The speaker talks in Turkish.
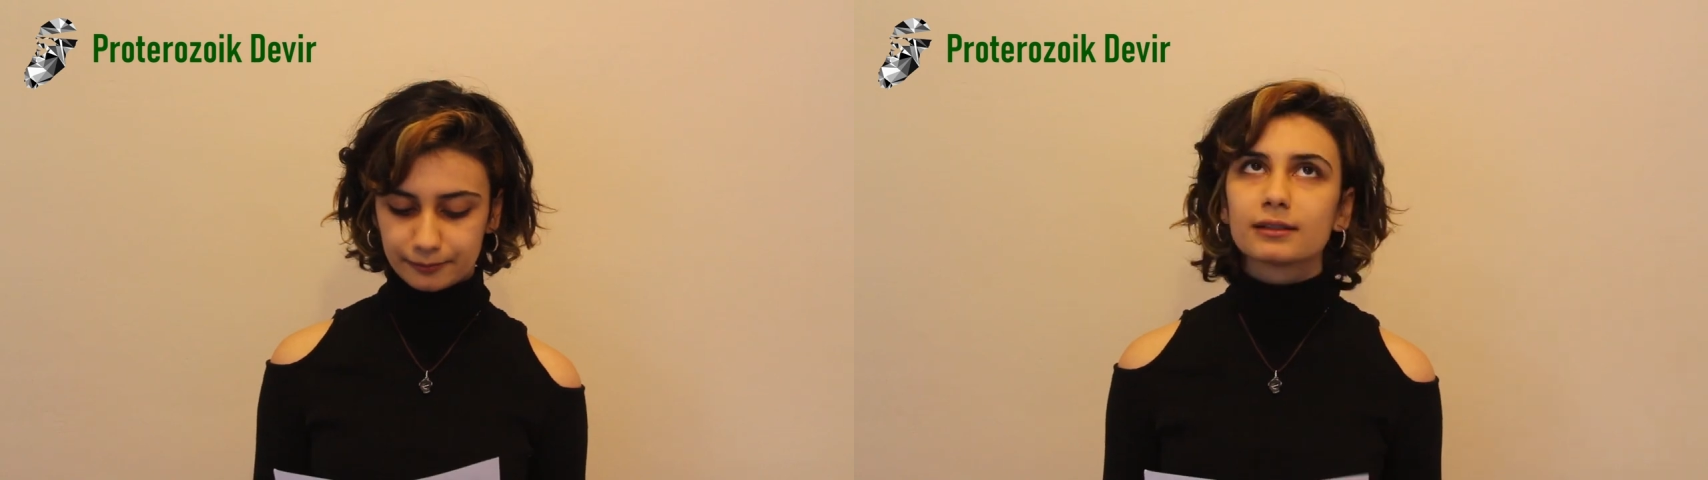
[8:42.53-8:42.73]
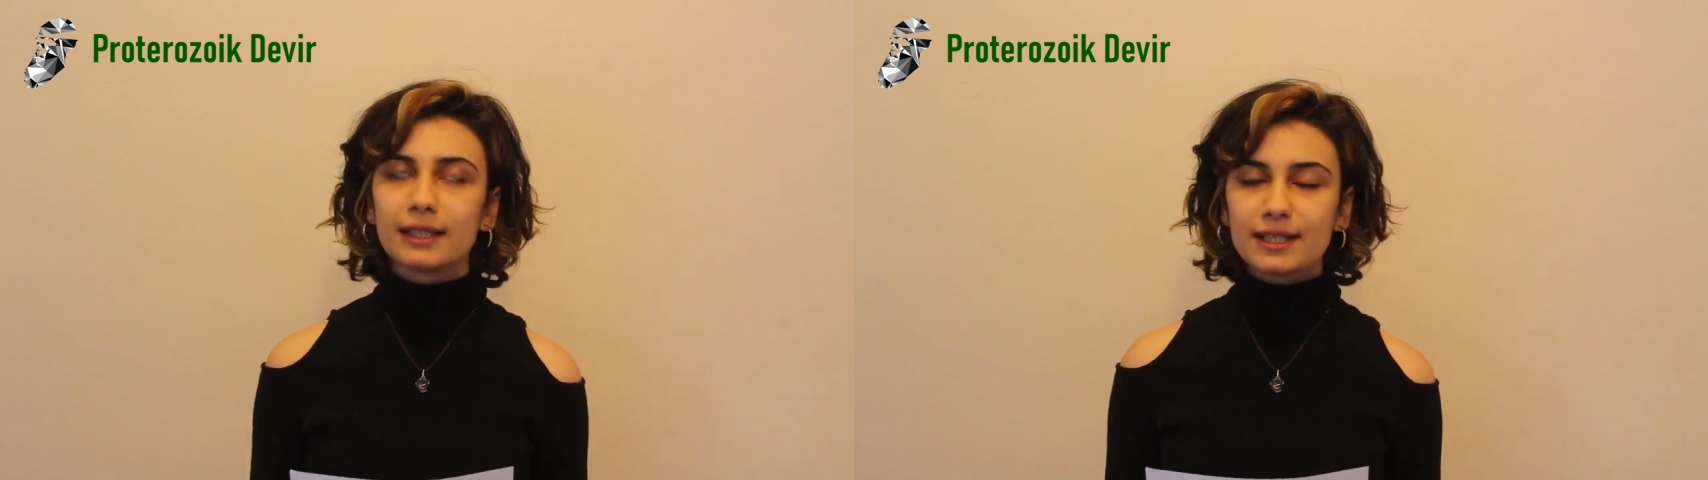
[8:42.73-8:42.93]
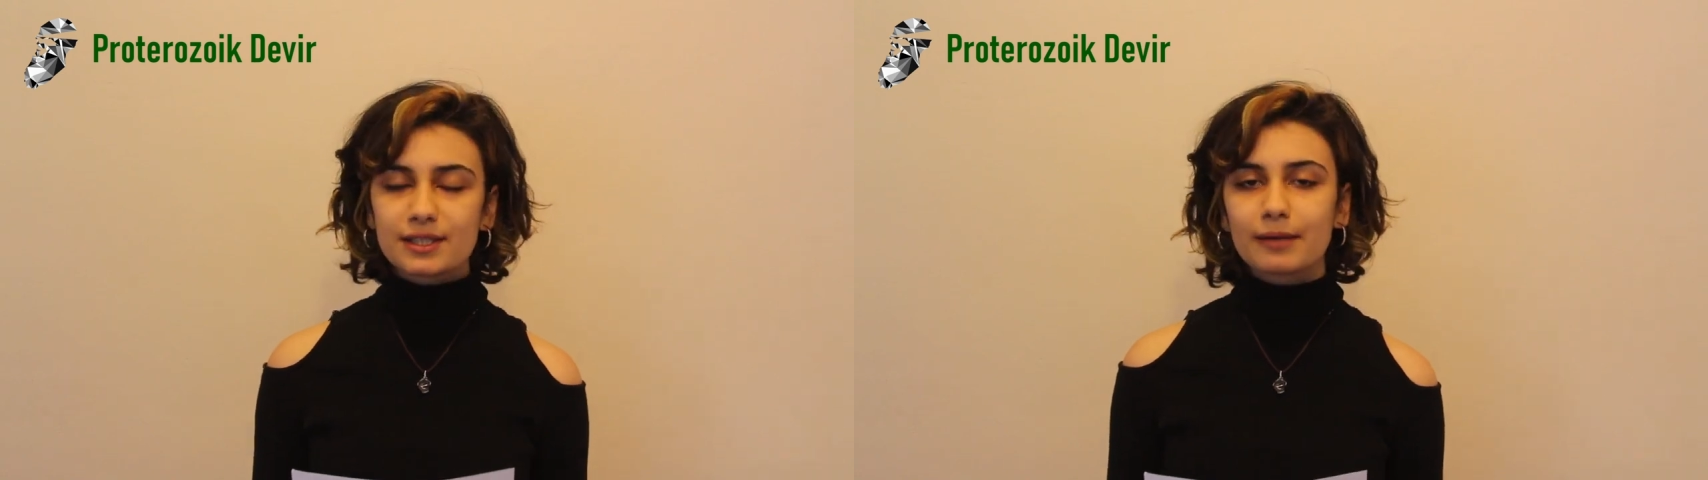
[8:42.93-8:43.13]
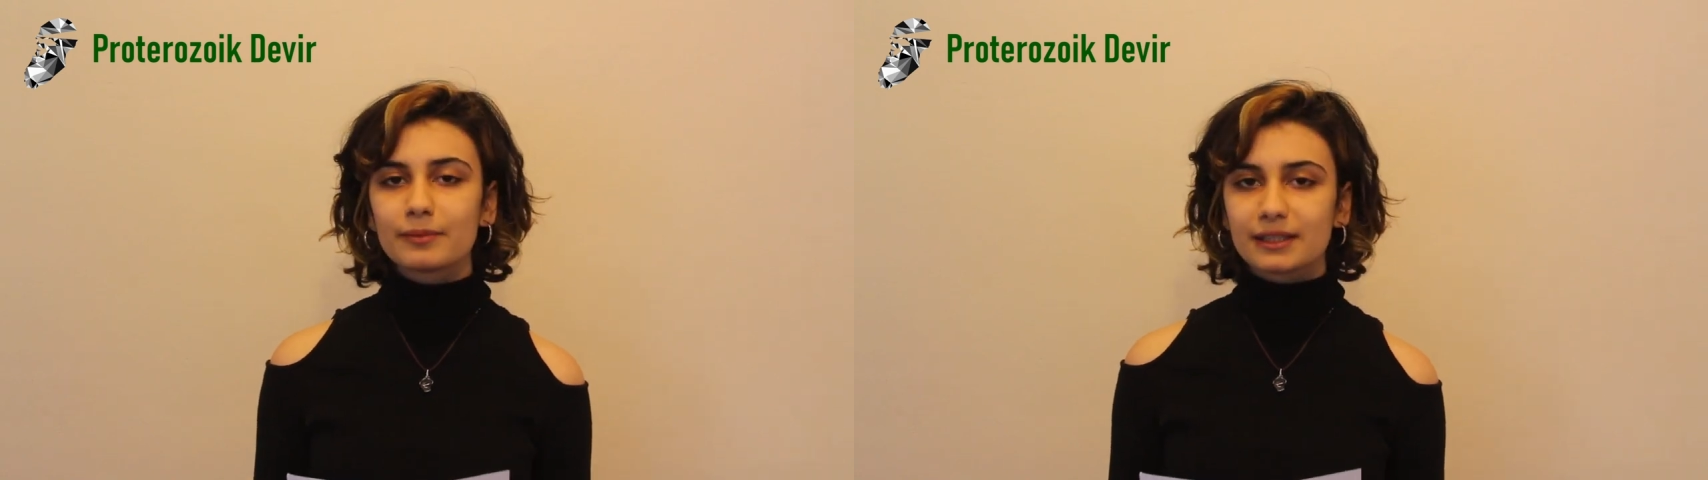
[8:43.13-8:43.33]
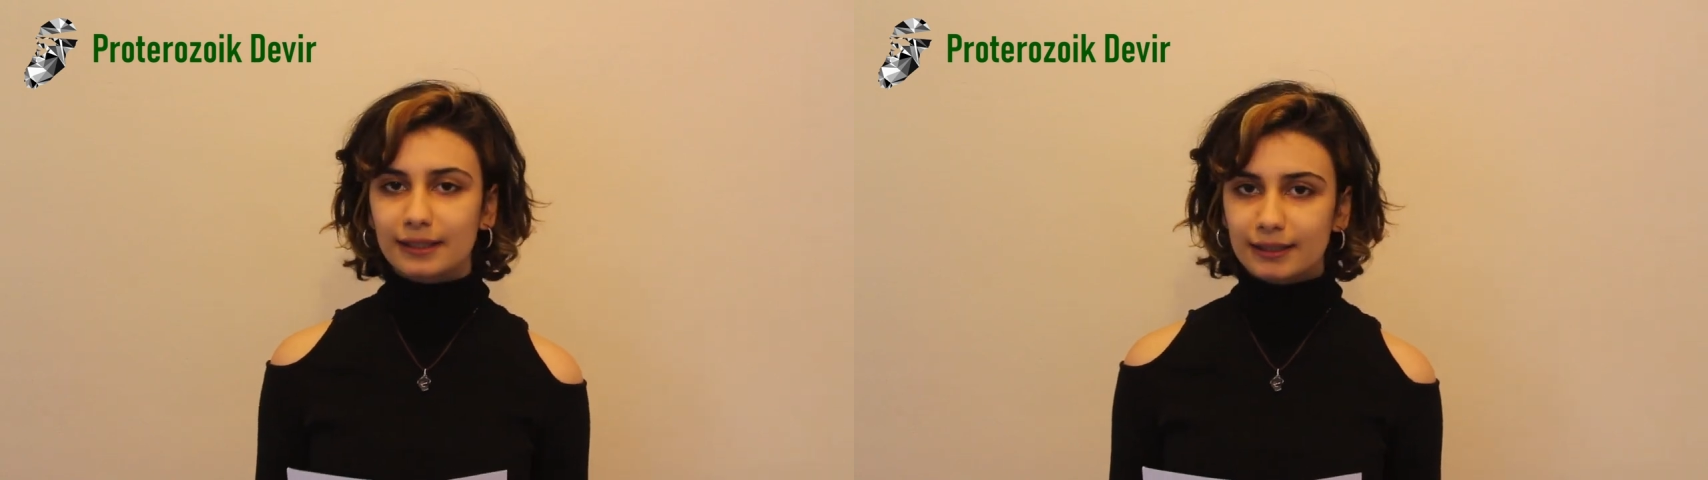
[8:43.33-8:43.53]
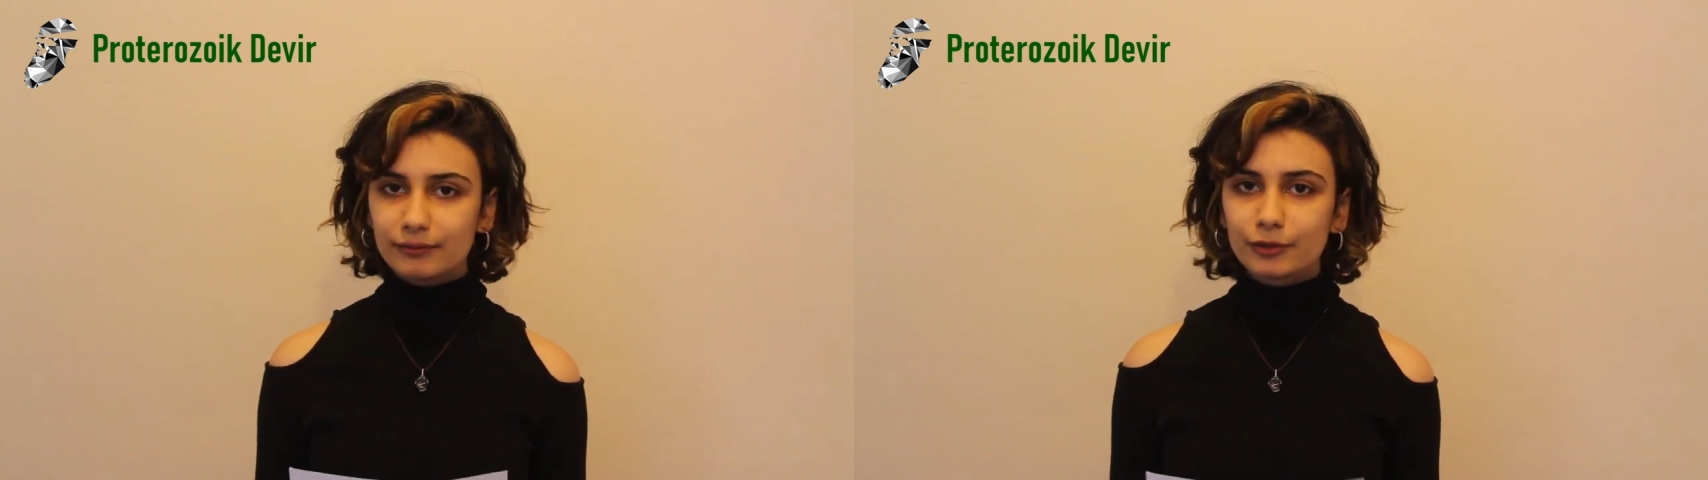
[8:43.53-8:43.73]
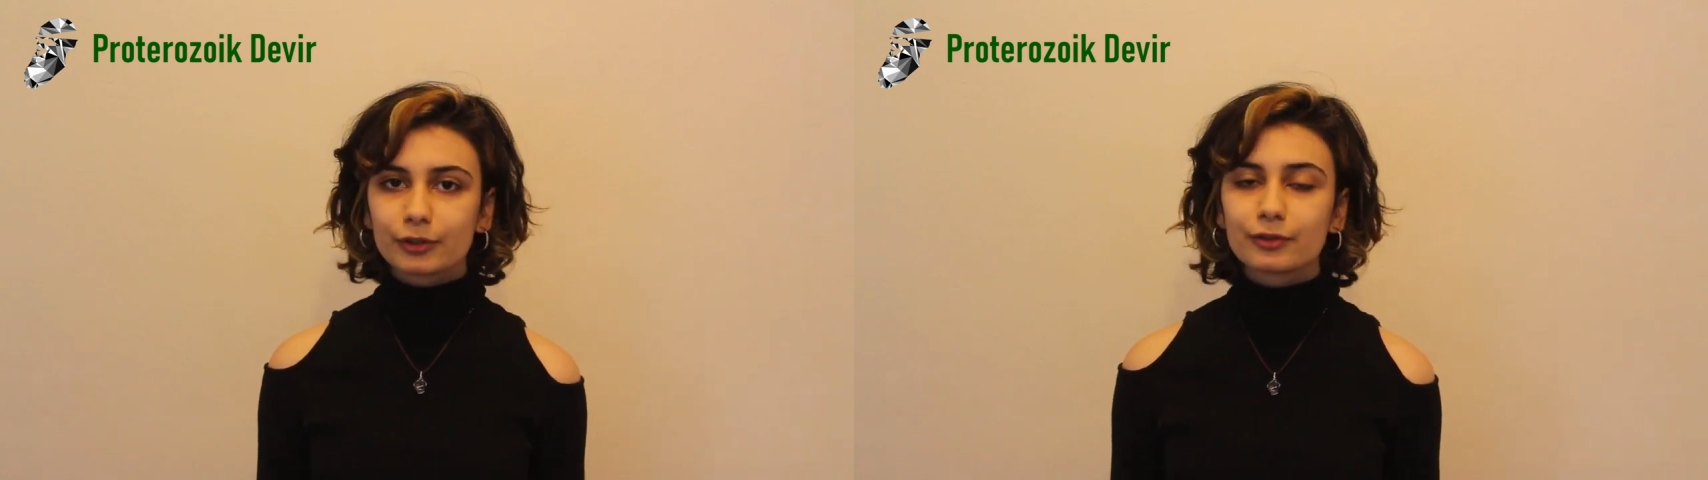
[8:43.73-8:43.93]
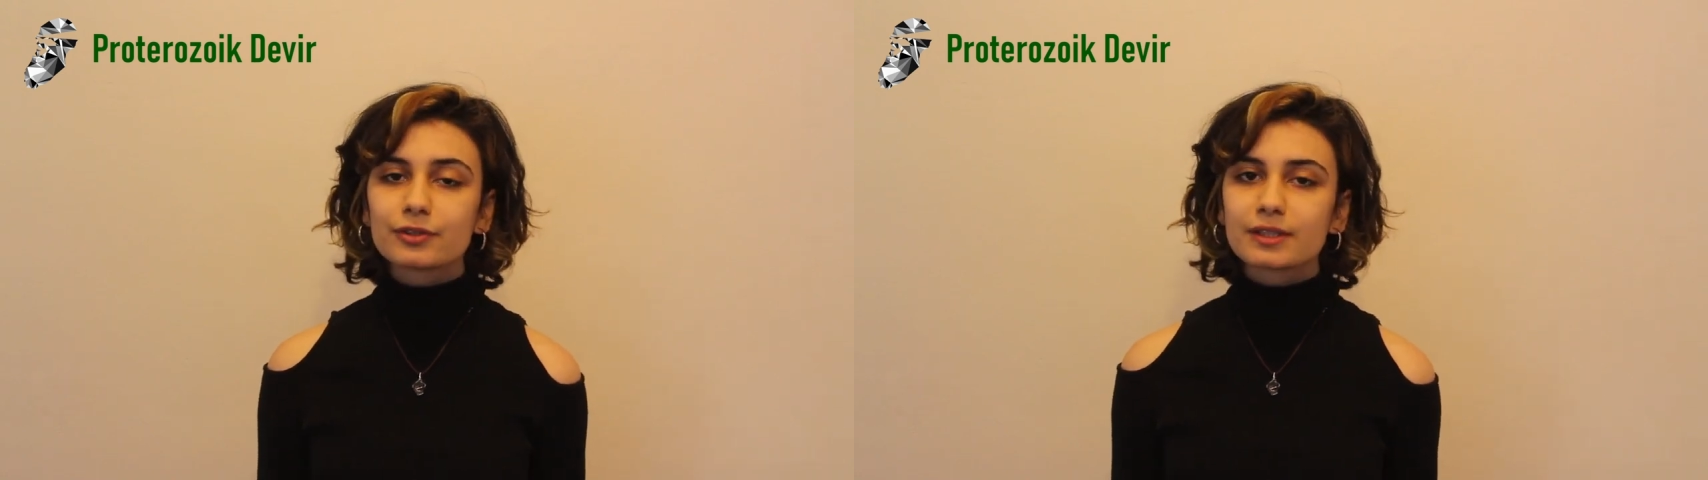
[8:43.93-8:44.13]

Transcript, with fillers: Değişen mineral ve okyanus